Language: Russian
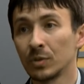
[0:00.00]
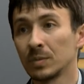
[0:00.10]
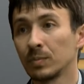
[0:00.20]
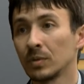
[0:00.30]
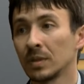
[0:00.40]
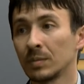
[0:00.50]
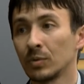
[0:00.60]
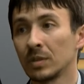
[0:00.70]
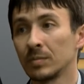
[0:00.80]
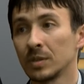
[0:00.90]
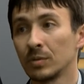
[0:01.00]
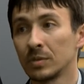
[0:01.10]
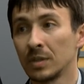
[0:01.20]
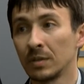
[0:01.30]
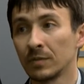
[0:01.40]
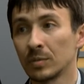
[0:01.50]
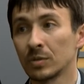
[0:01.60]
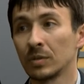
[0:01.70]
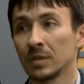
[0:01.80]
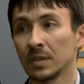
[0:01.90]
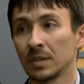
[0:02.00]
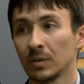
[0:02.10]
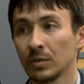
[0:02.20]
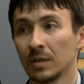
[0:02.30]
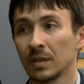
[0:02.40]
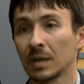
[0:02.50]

Мы очень плотно работаем с индустрией информационных технологий,